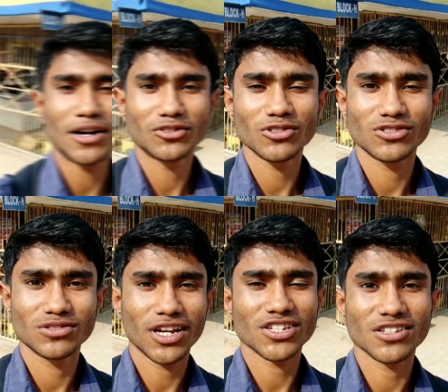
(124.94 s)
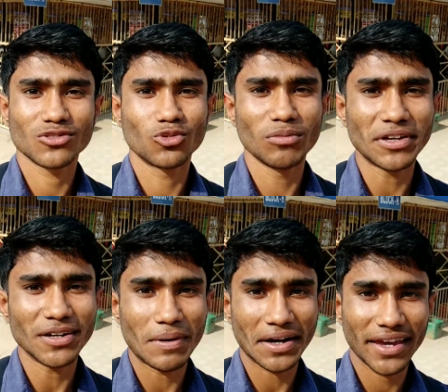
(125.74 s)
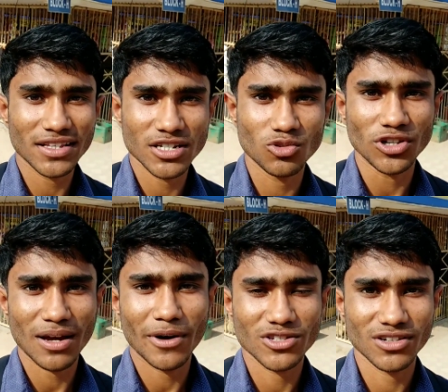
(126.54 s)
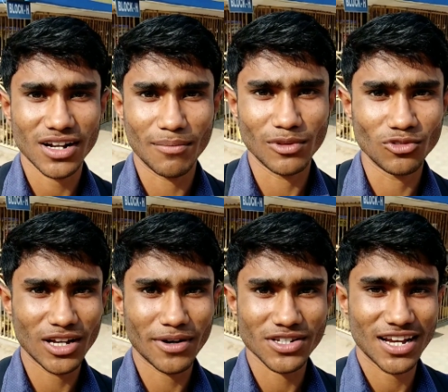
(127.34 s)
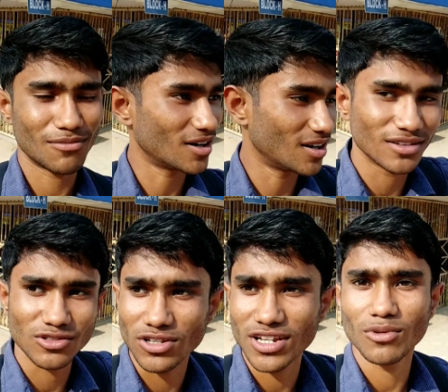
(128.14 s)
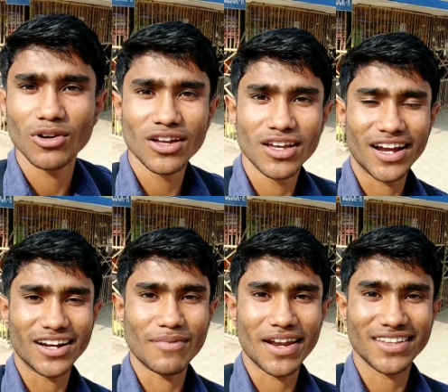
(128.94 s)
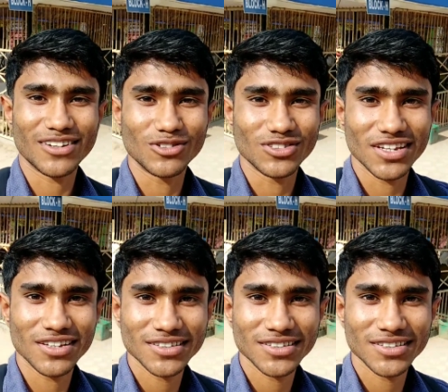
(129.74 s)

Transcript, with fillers: মাত্র জাস্ট দুই মিনিট বাকি আছে দুইটা বাজানোর আমি দুইটা বাজলে আমরা চলে যাব এখানে মেলাতে ঘুরতে